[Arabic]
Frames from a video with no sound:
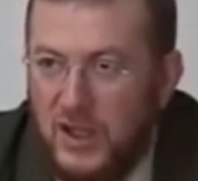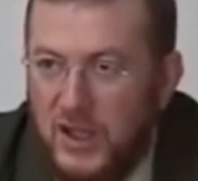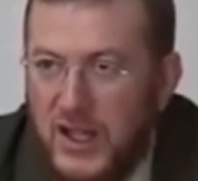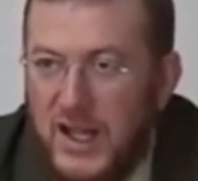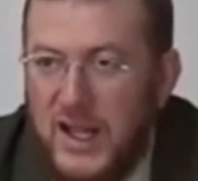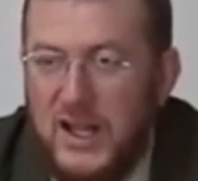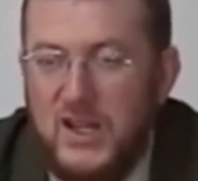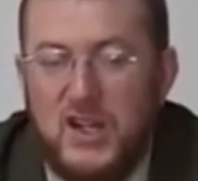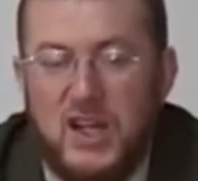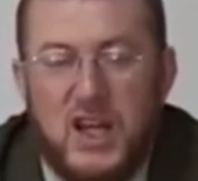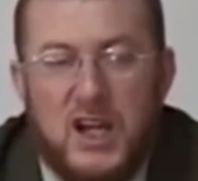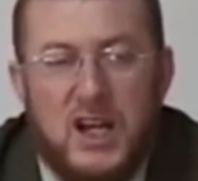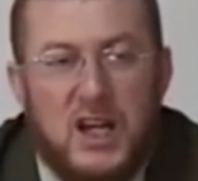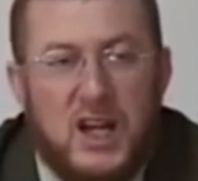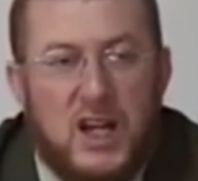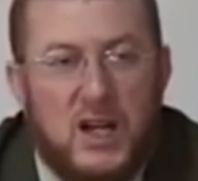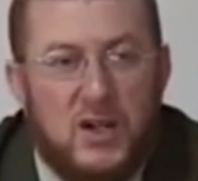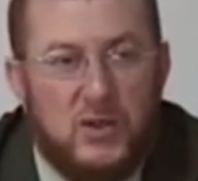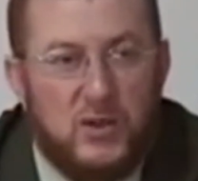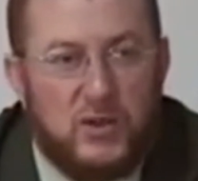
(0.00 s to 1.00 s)
علاش
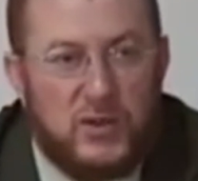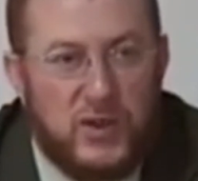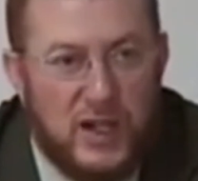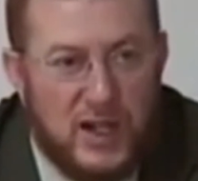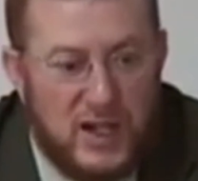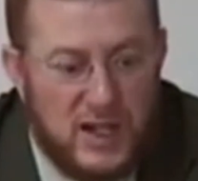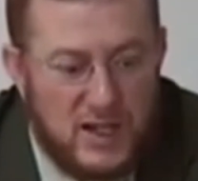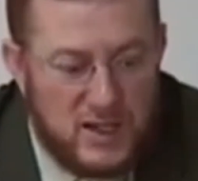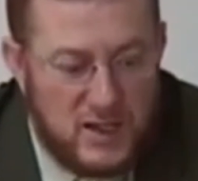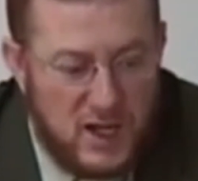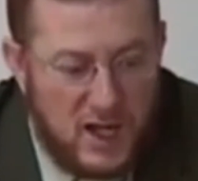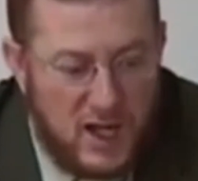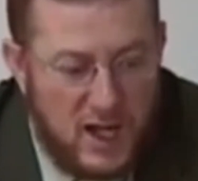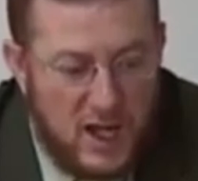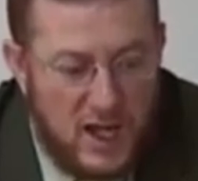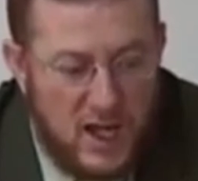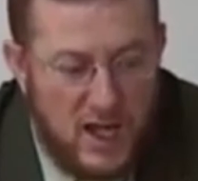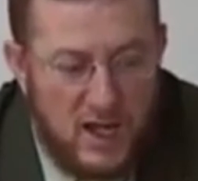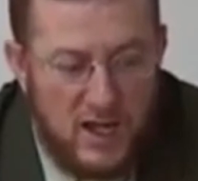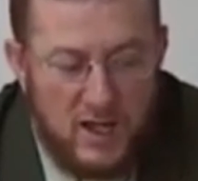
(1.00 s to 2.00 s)
لانه فرنسا
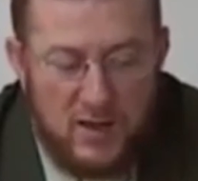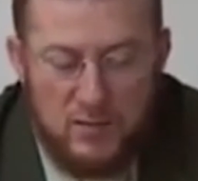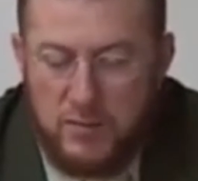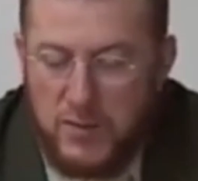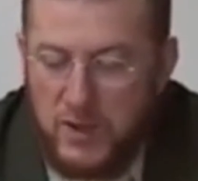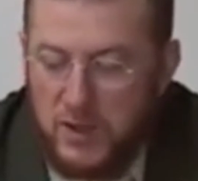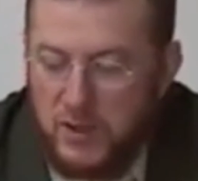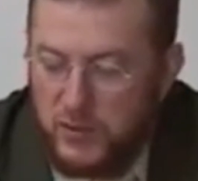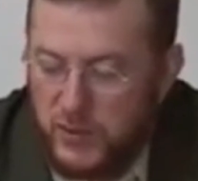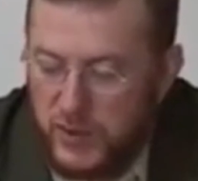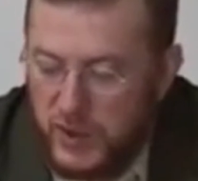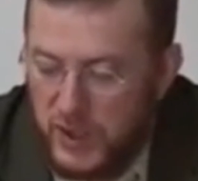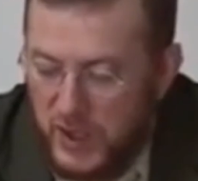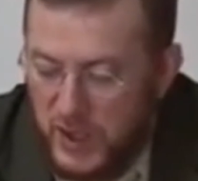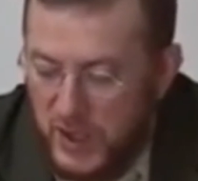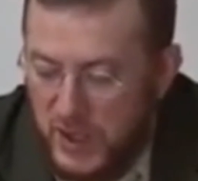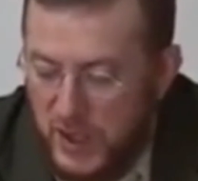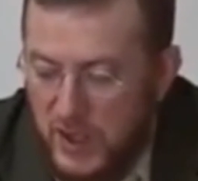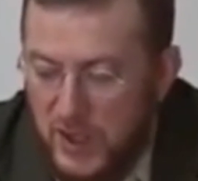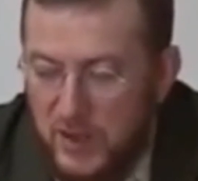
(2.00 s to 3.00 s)

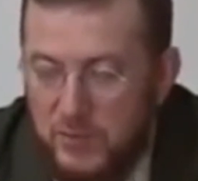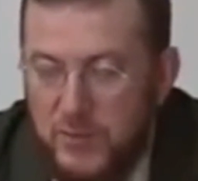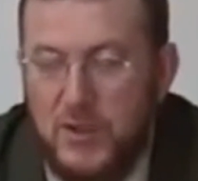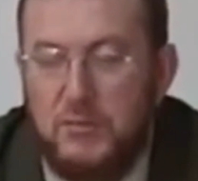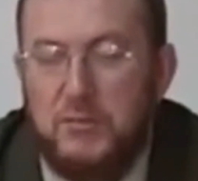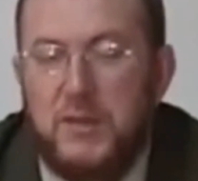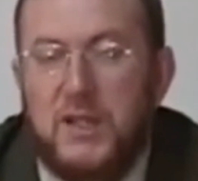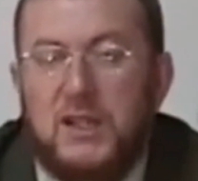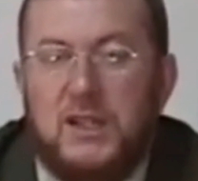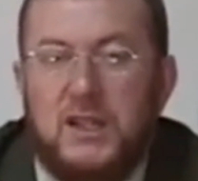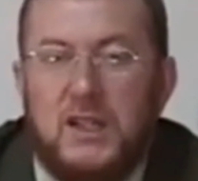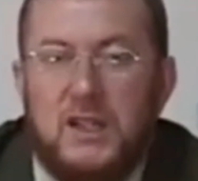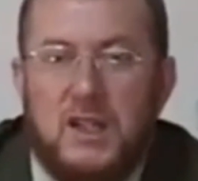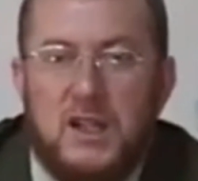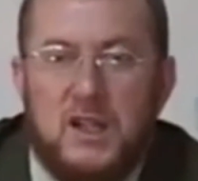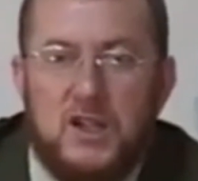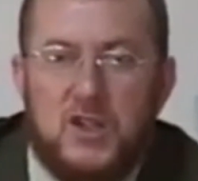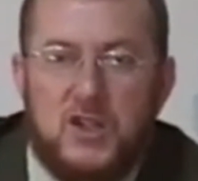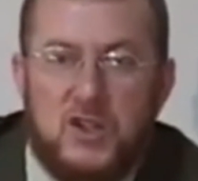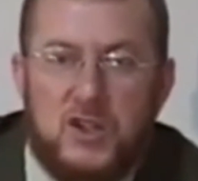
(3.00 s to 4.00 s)
بالفعل من ما
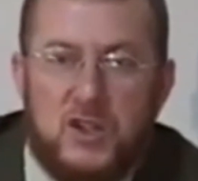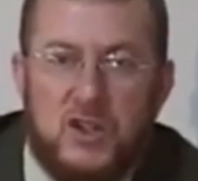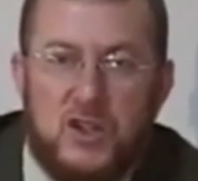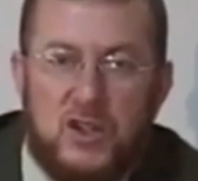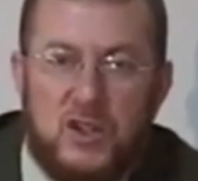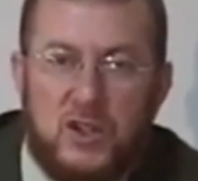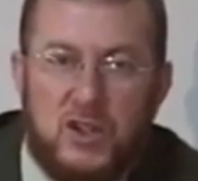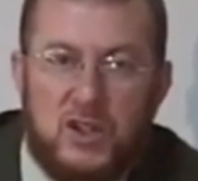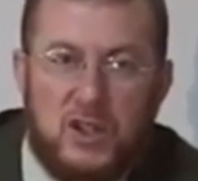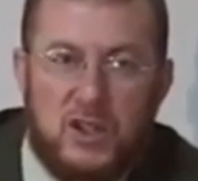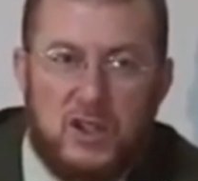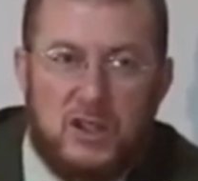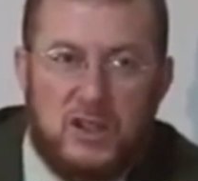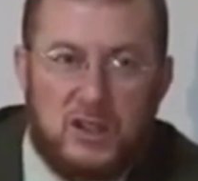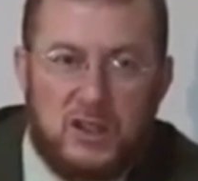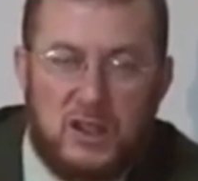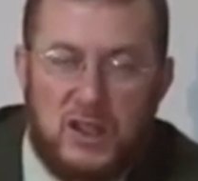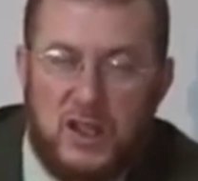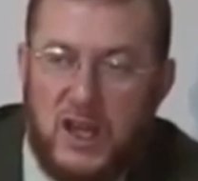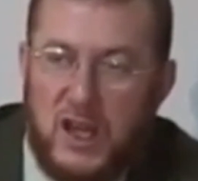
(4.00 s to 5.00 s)
ديناش
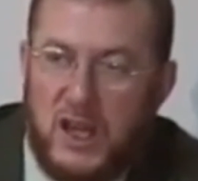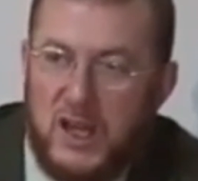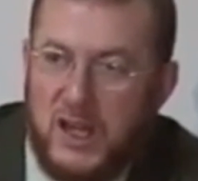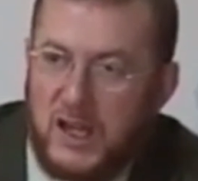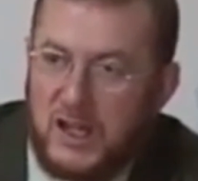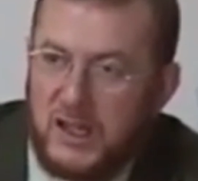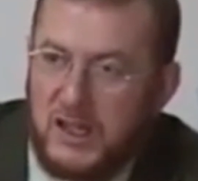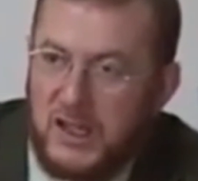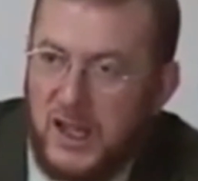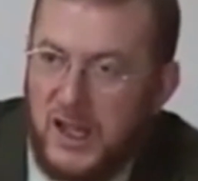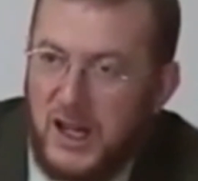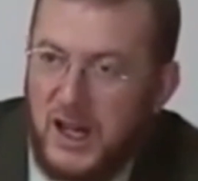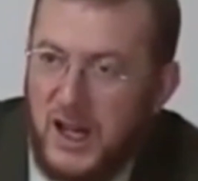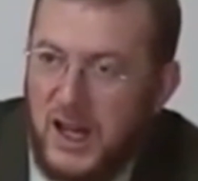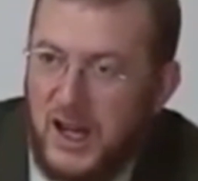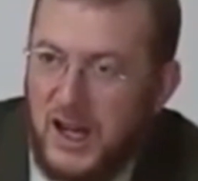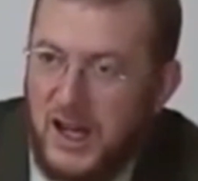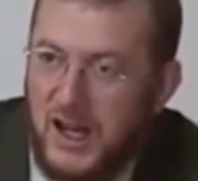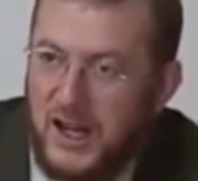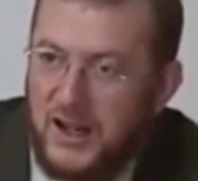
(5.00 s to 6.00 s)
الطياير
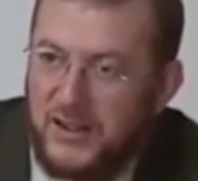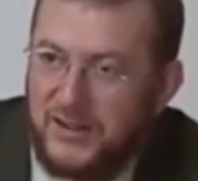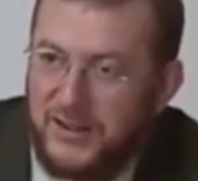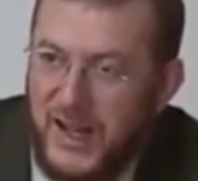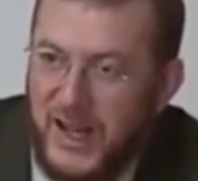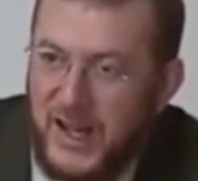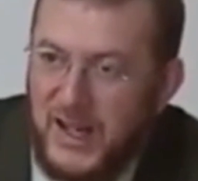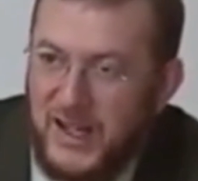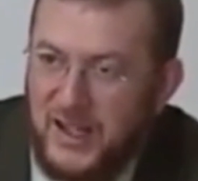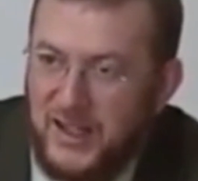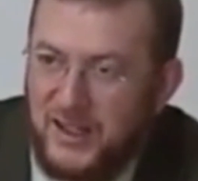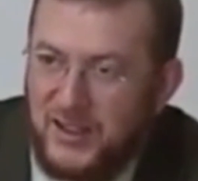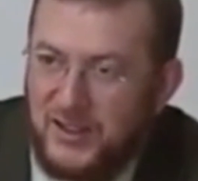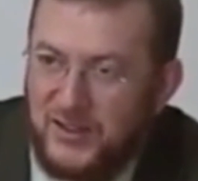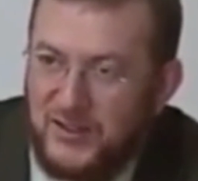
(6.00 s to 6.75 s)
ديالها لي رافال